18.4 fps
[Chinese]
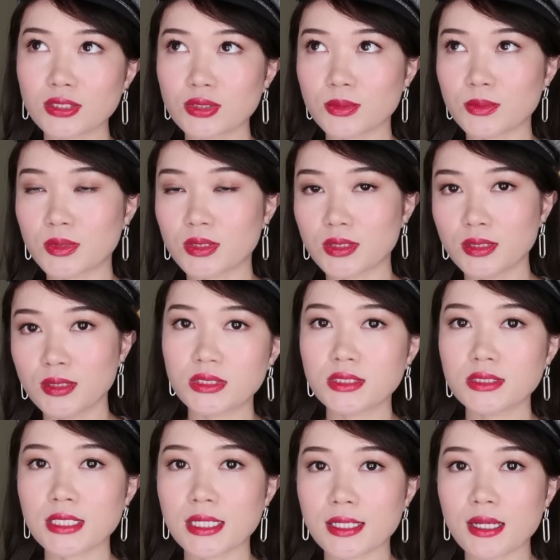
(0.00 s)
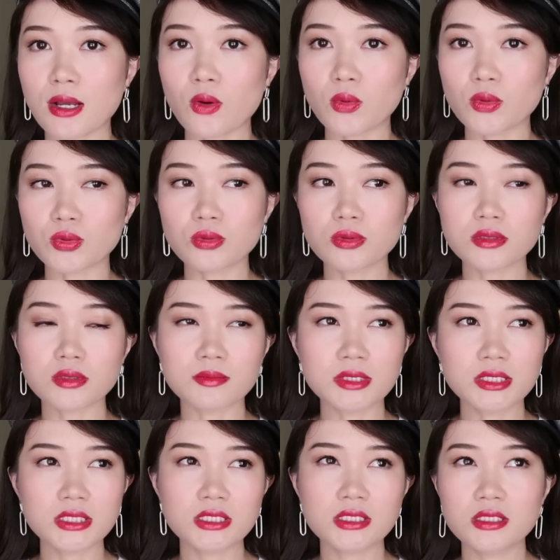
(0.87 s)
什么经常搞活动，什
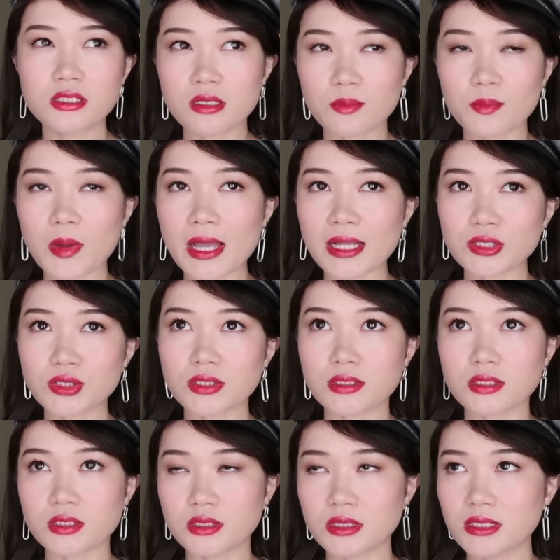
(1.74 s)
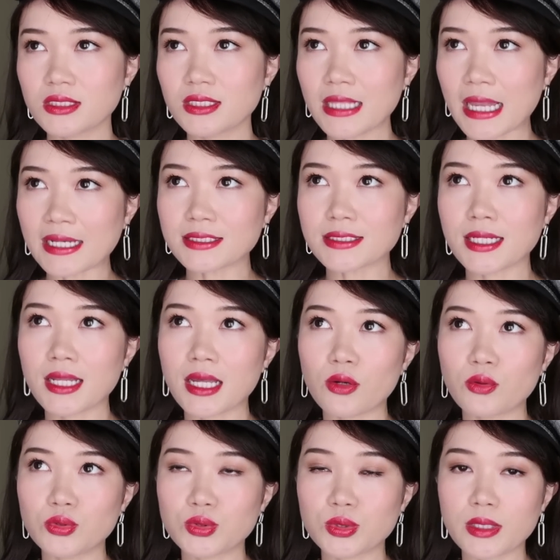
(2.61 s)
么七折八折的，其实打下
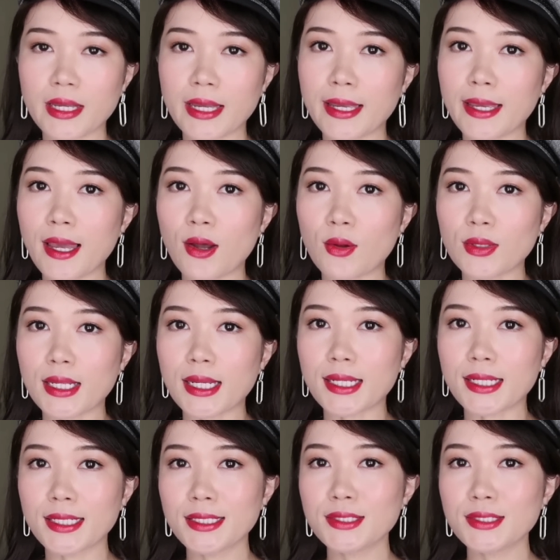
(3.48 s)
来我觉得还好啦，